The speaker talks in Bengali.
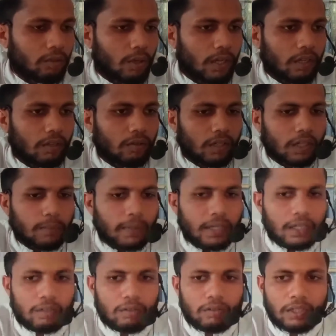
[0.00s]
দয়া করে
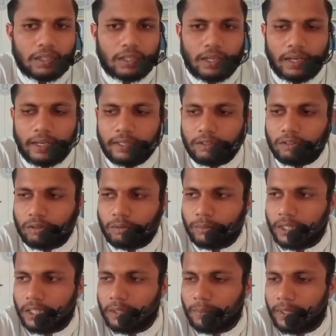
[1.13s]
মায়া বলে তো
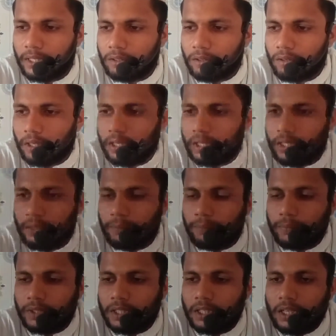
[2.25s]
মেহরবানি করে
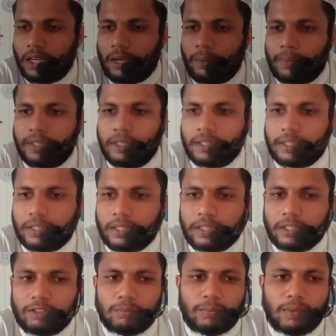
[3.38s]
আমাদেরকে
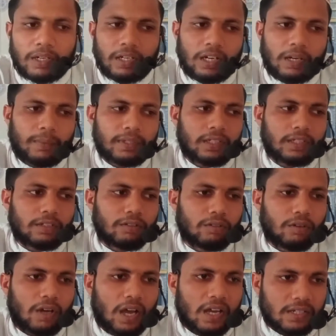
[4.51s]
জুম্মার নামাজের জন্য
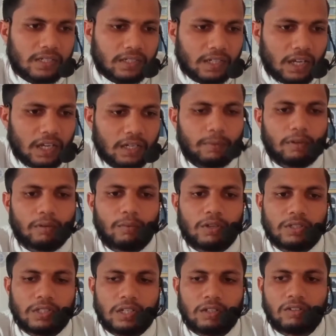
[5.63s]
আসার এবং
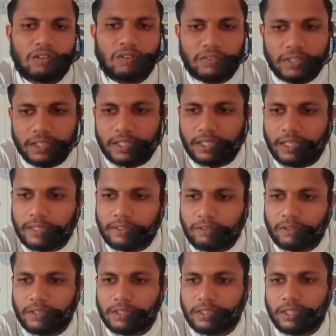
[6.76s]
বসার তৌফিক এনায়ত
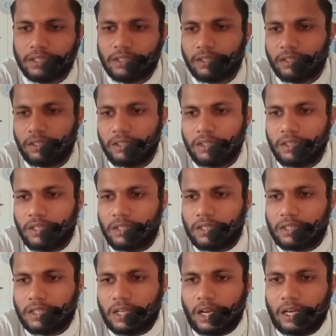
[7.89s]
করেছেন
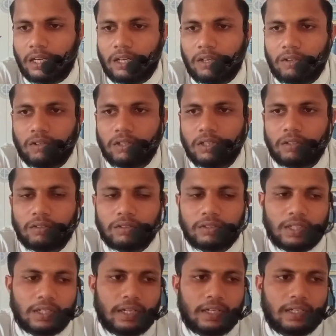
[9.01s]
সে আল্লাহর নিকট
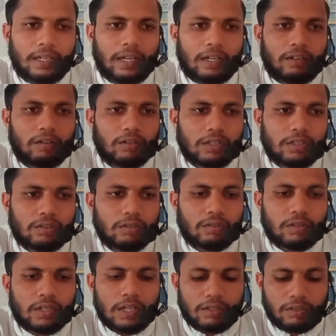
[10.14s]
জানাই লাখ করে
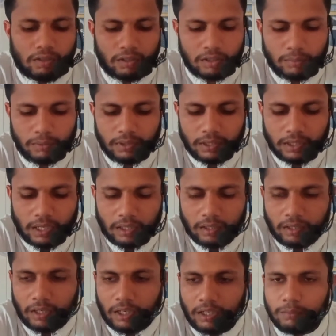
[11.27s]
শুক্রিয়া সকলে বলি
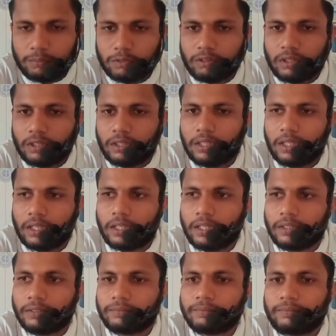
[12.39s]
আলহামদুলিল্লাহ